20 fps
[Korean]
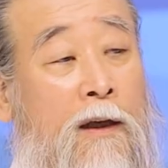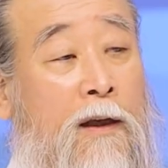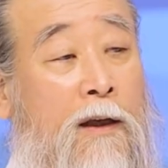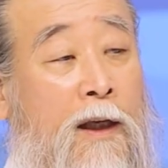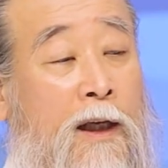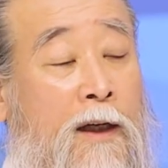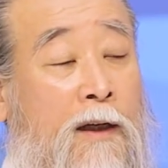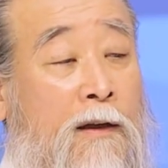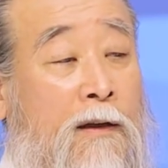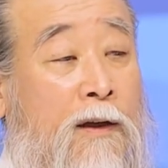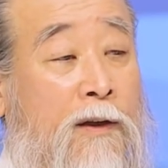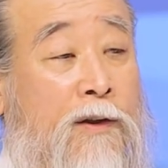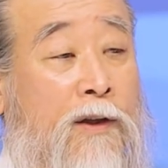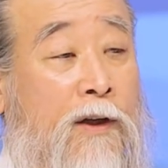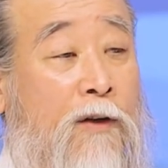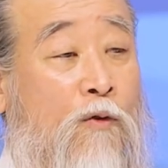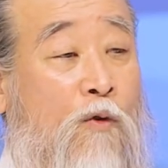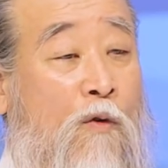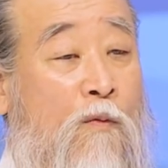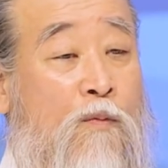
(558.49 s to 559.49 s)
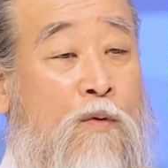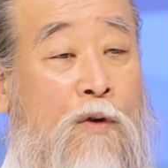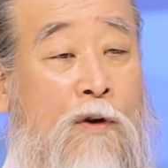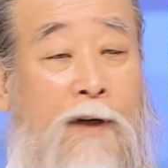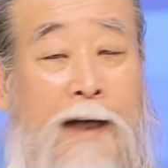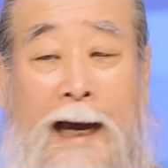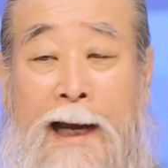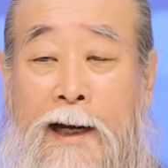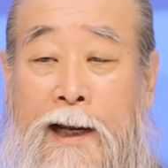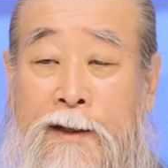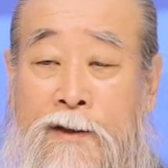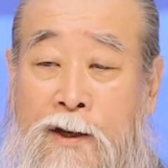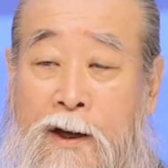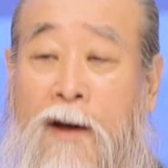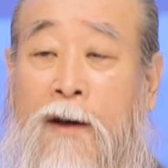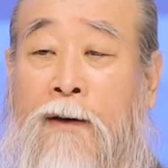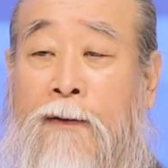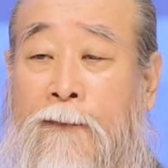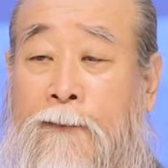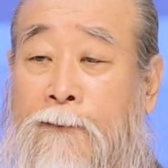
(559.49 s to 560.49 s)
이런 것들을 공부를 안
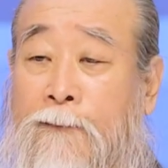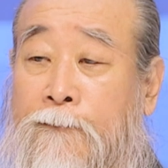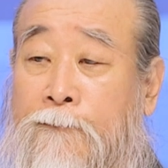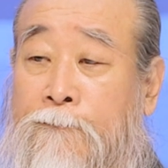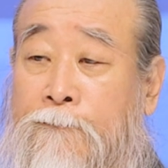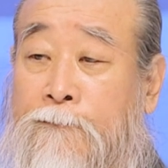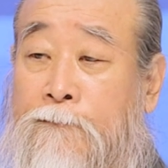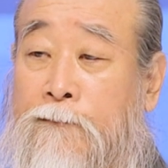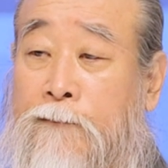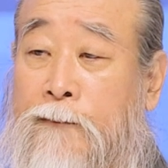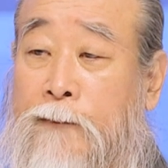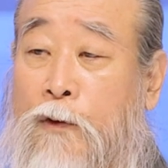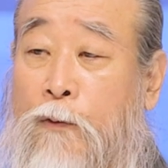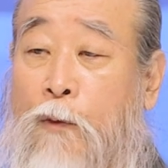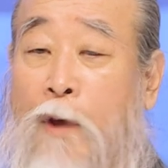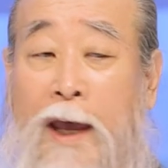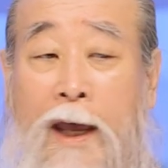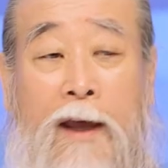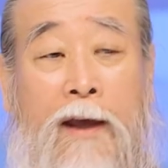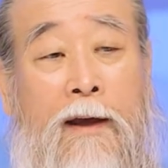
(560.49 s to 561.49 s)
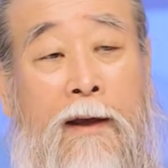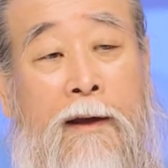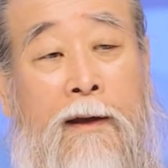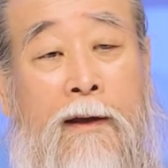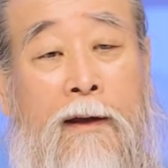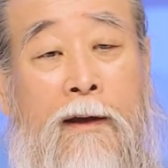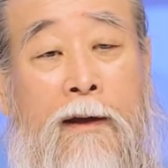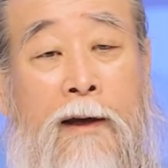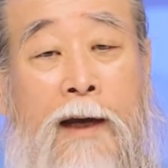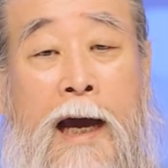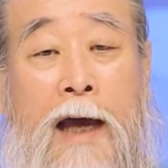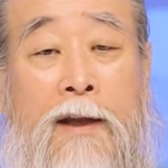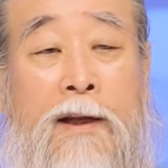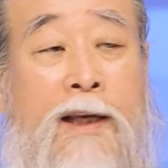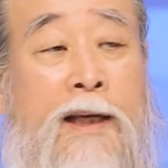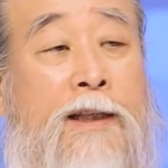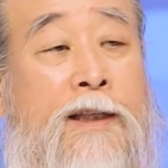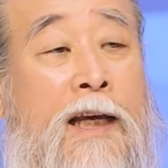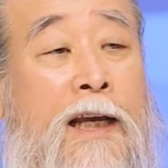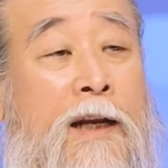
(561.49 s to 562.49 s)
했어. 왜?
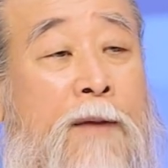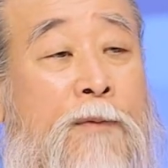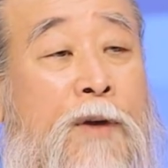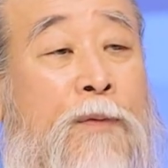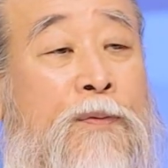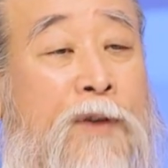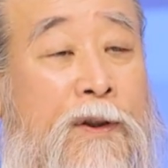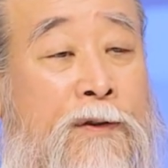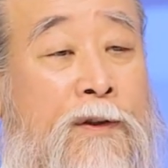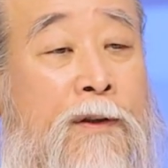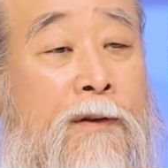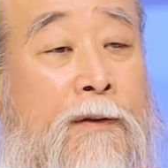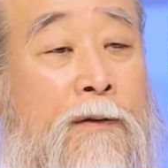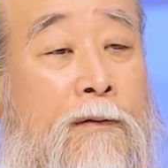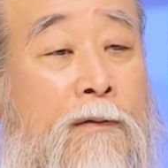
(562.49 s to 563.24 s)
가리킬 사람이 없어서.